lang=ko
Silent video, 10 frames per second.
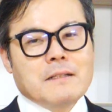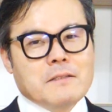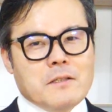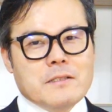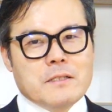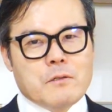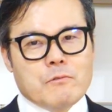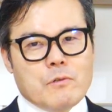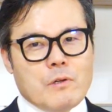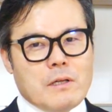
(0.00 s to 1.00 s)
그래서 이제
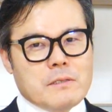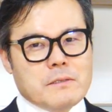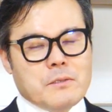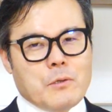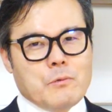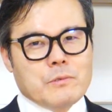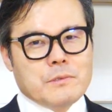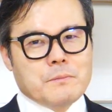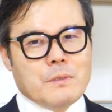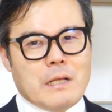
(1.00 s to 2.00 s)
서울 올라 서울
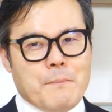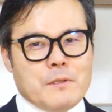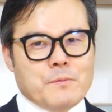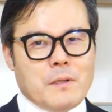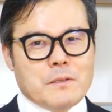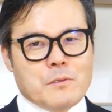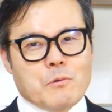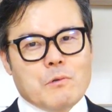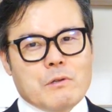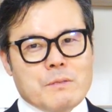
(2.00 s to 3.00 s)
뭐, 아파트 팔아
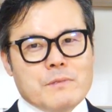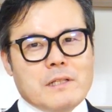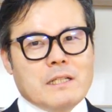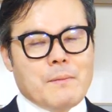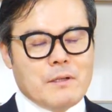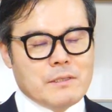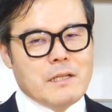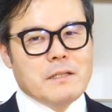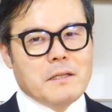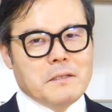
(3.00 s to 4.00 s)
서울 올라오기 힘들다는 게 바로
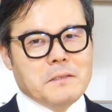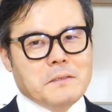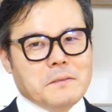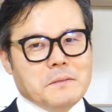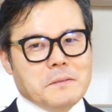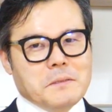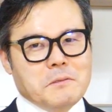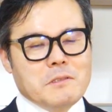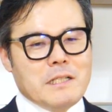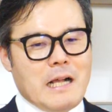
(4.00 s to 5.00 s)
그 얘기예요.
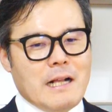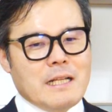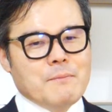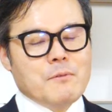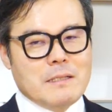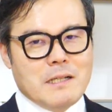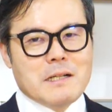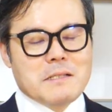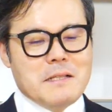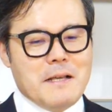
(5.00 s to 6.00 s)
그리고 이제 강남도
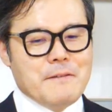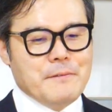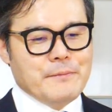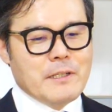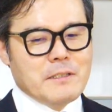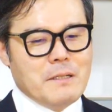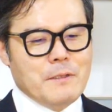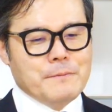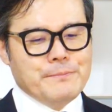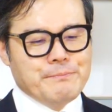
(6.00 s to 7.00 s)
마찬가지인데 왜 그러냐면